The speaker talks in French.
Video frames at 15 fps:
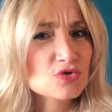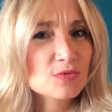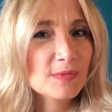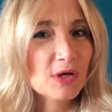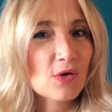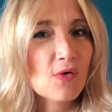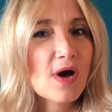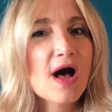
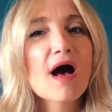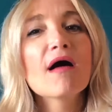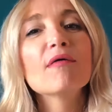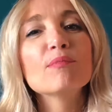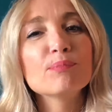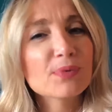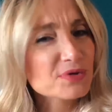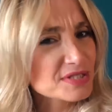numéro 1,
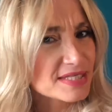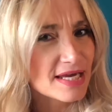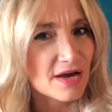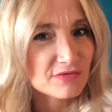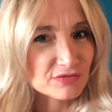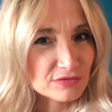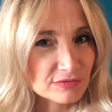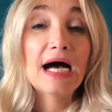pensez à
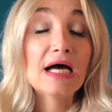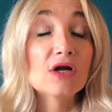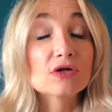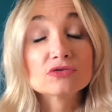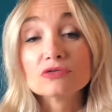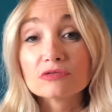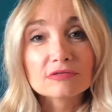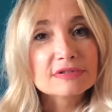vous.
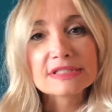Alors non,